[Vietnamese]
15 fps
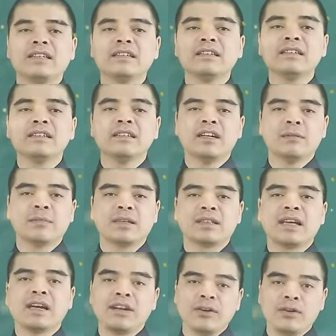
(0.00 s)
những người mà
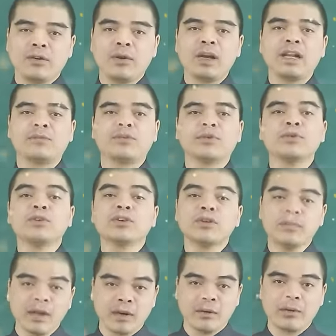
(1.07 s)
tang khó hay là phụ nữ có
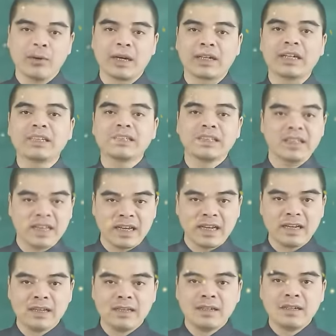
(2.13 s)
bầu hoặc là đang sinh
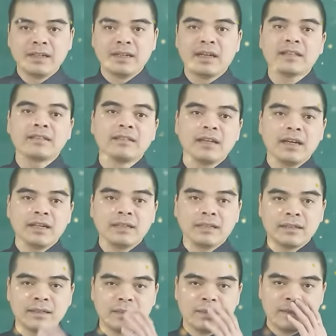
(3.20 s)
đẻ à, chưa hết
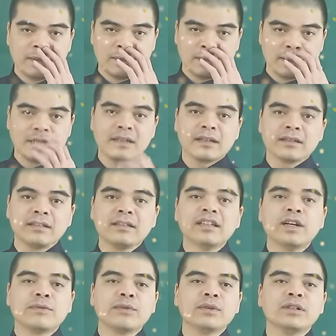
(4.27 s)
à, những
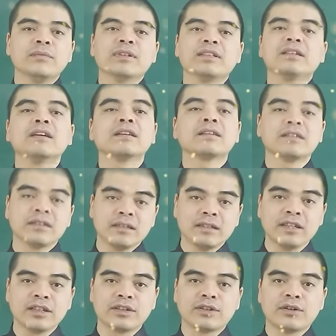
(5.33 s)
người phụ nữ mà chưa hết cữ
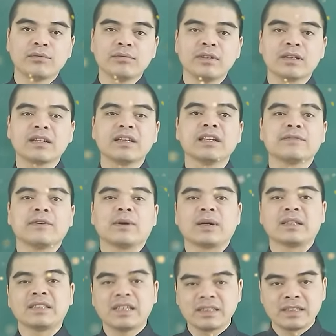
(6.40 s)
thì cũng được liệt vào
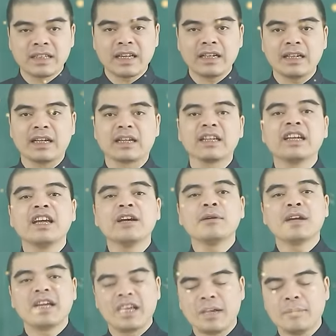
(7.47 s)
cái danh sách là kiêng
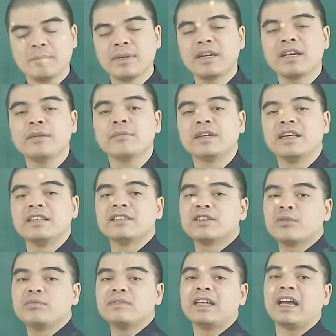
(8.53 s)
khem khi mà đến
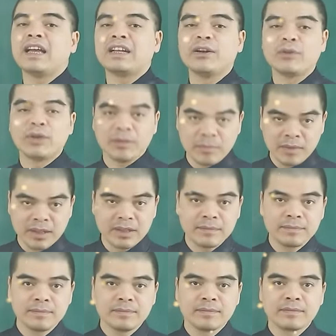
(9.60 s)
sông nhà đầu năm mới
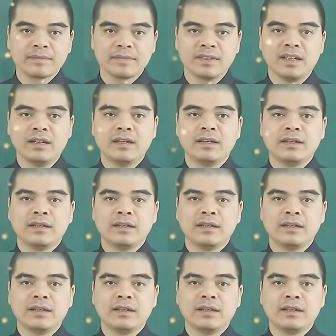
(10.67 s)
đó